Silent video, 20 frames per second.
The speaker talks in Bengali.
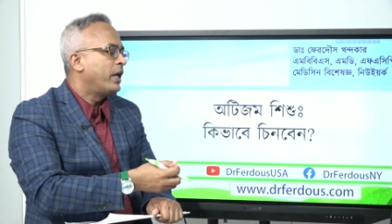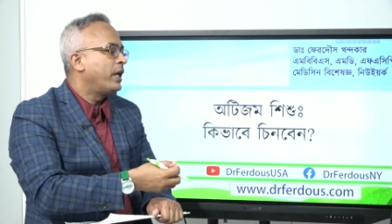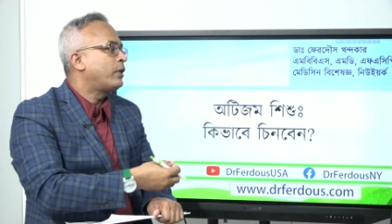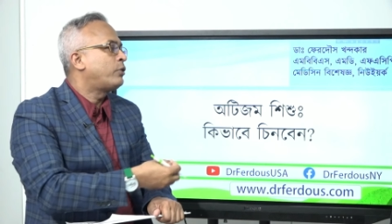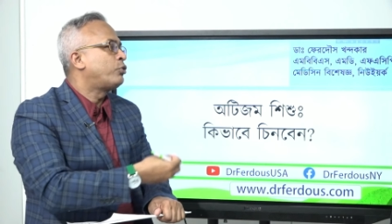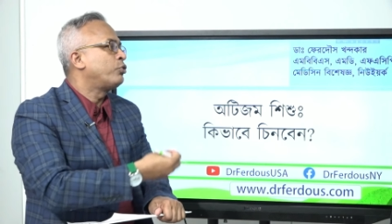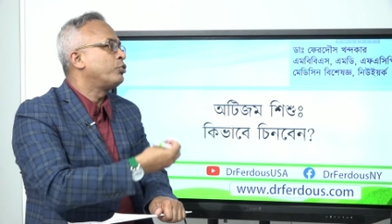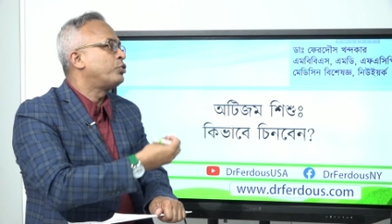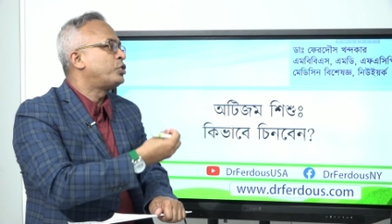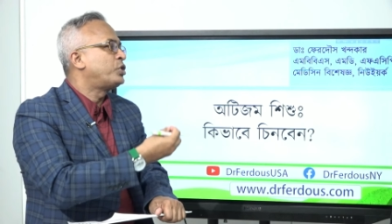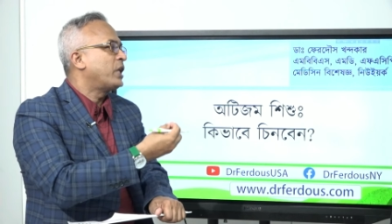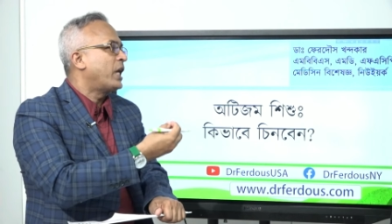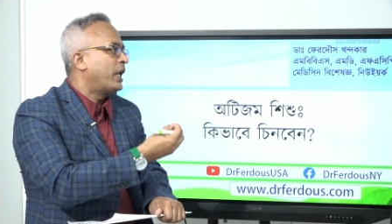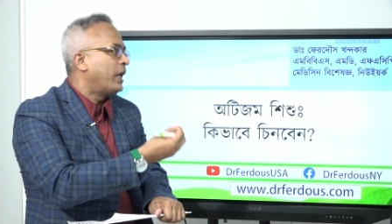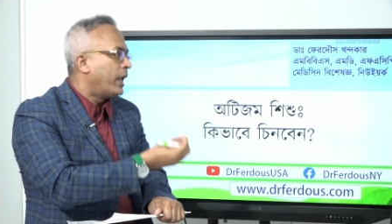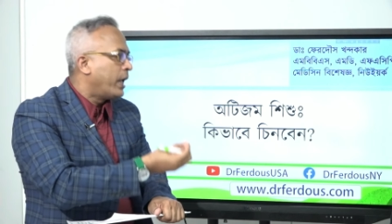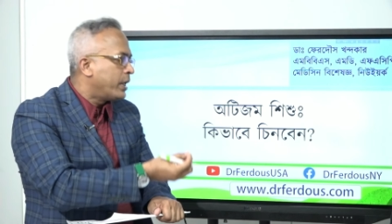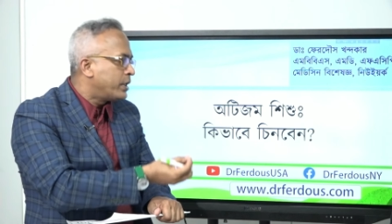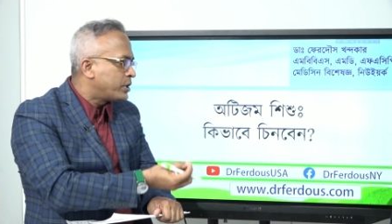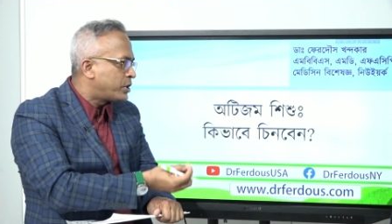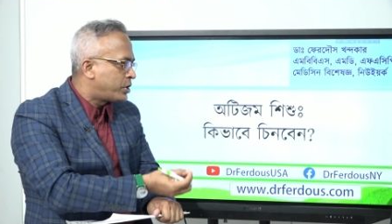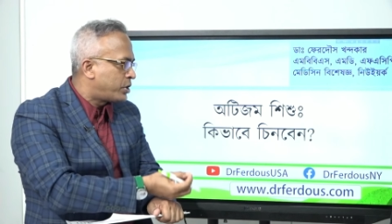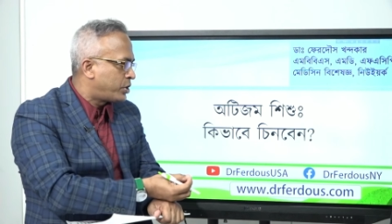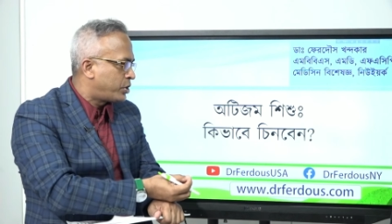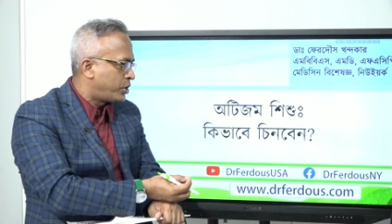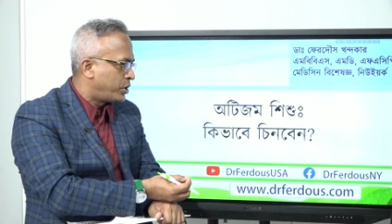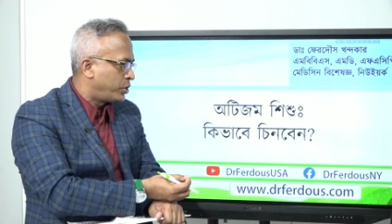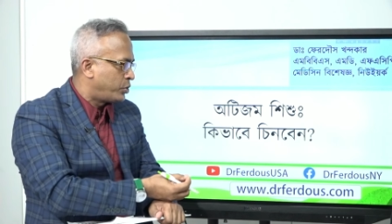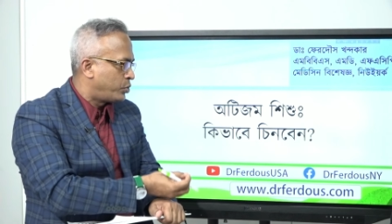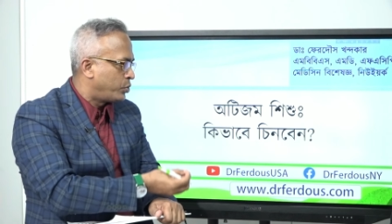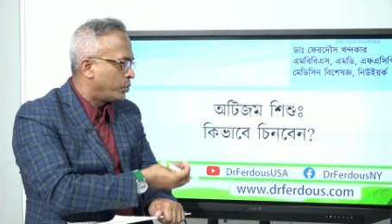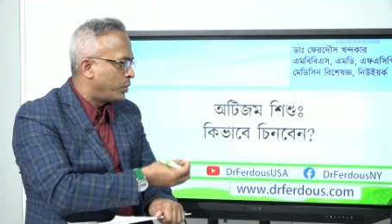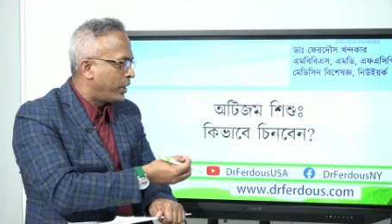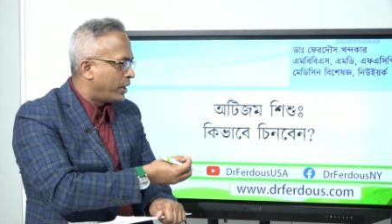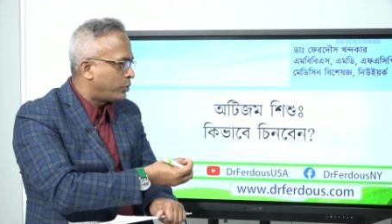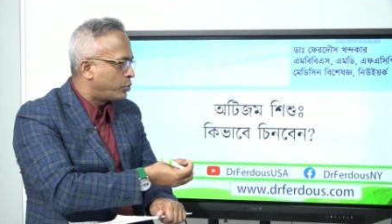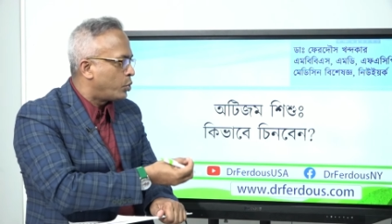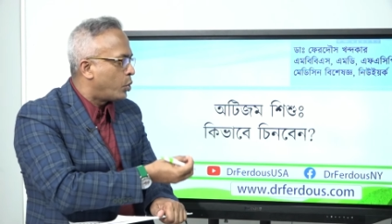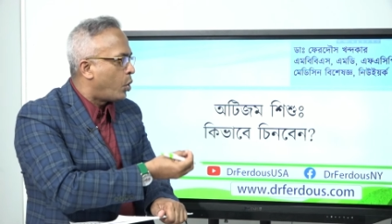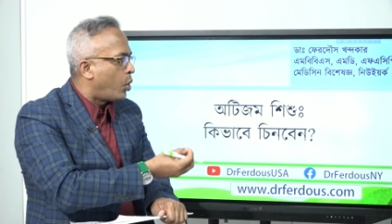একটু চ্যালেঞ্জড শিশু
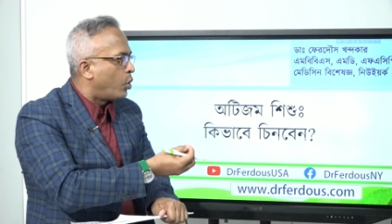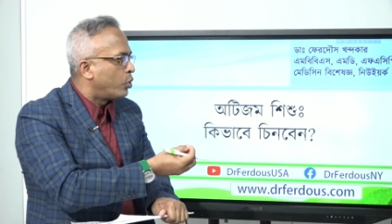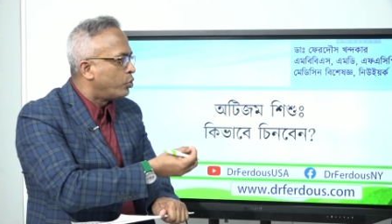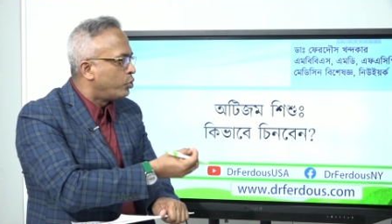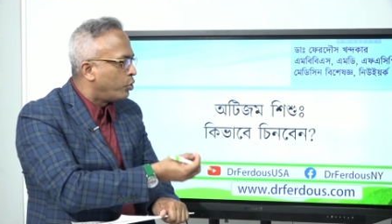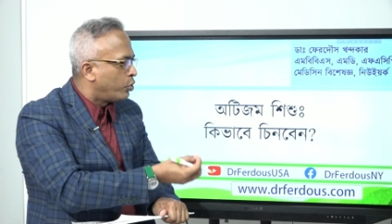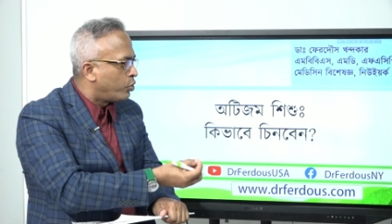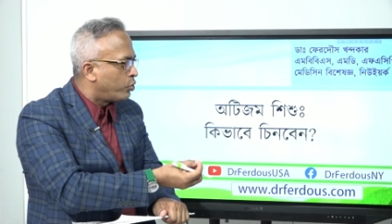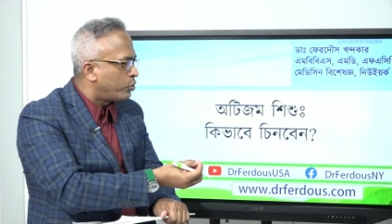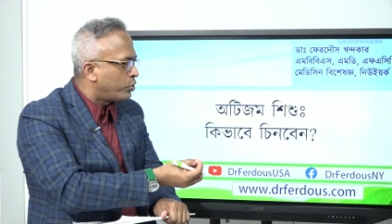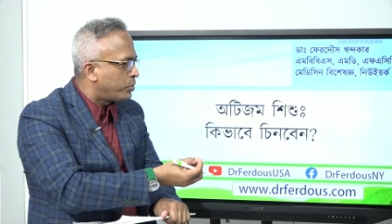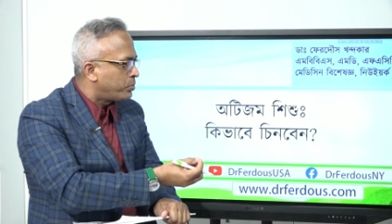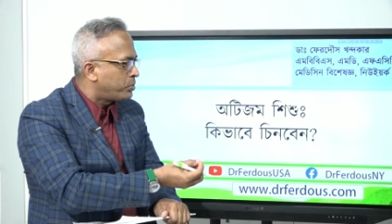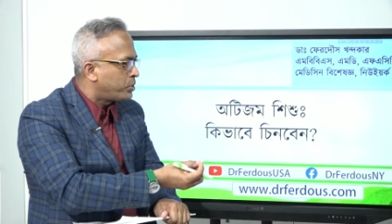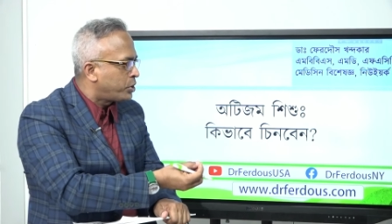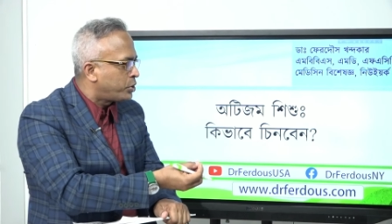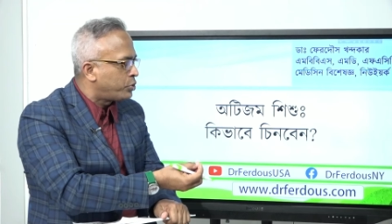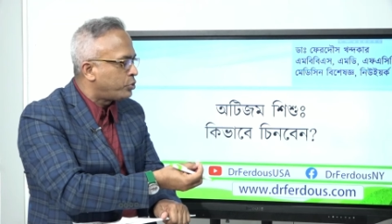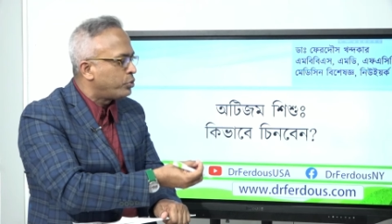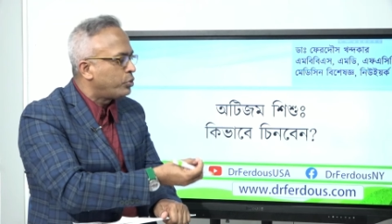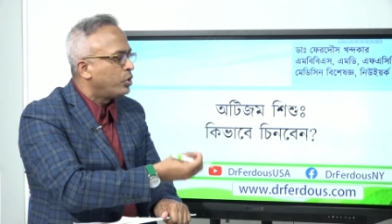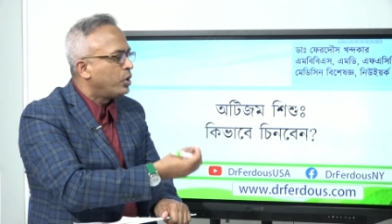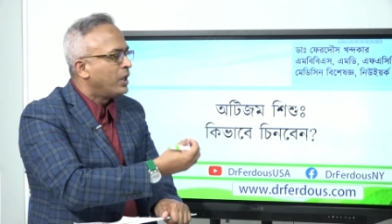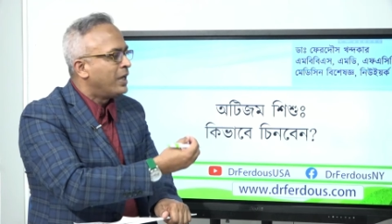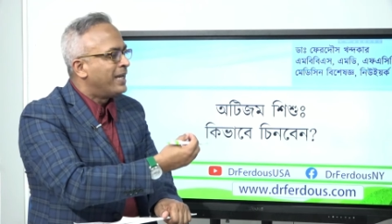একটু অন্যরকম শিশু